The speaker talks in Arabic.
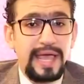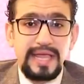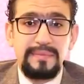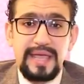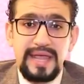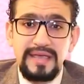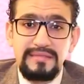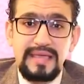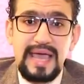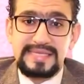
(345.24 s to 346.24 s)
حاجه البيانات
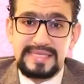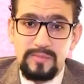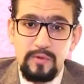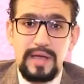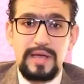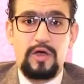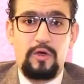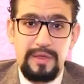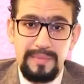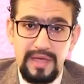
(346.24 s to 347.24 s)
قسموها
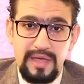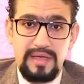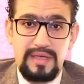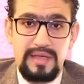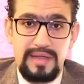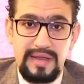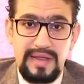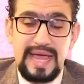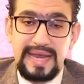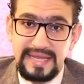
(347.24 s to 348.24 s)
علماء
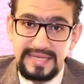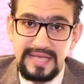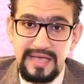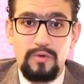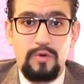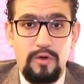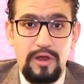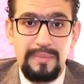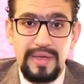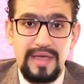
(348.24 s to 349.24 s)
الهندسه
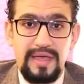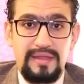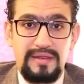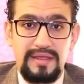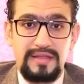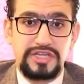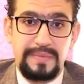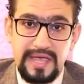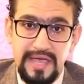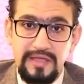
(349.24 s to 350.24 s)
وعلماء
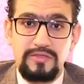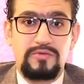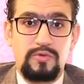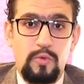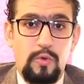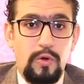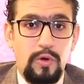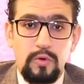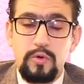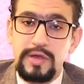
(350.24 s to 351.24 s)
الشبكات
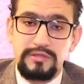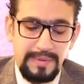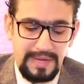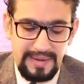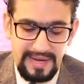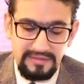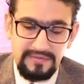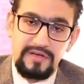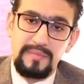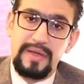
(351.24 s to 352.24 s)
والكل طبعا مع
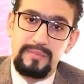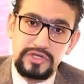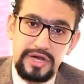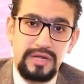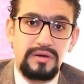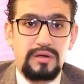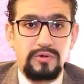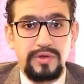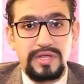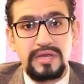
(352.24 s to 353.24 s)
الاتفاق مع المشرعين
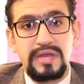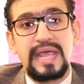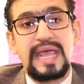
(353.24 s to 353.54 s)
القانونيين